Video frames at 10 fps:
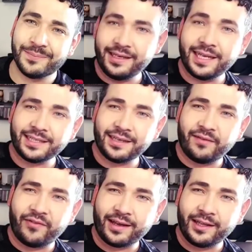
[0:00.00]
Y este es el
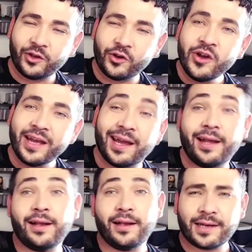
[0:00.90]
frasquito,
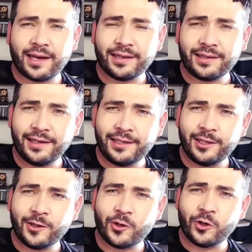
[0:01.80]
el
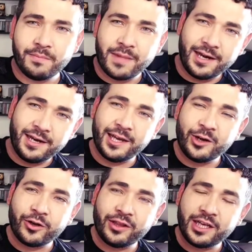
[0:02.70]
característico
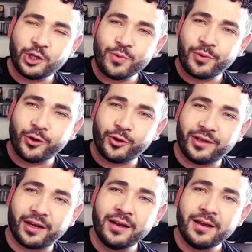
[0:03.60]
marinero de Jean Paul
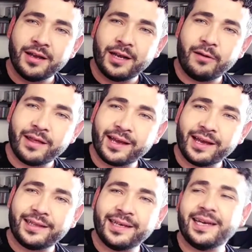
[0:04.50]
Gaultier la verdad que
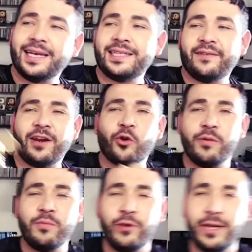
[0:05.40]
este, este frasco es muy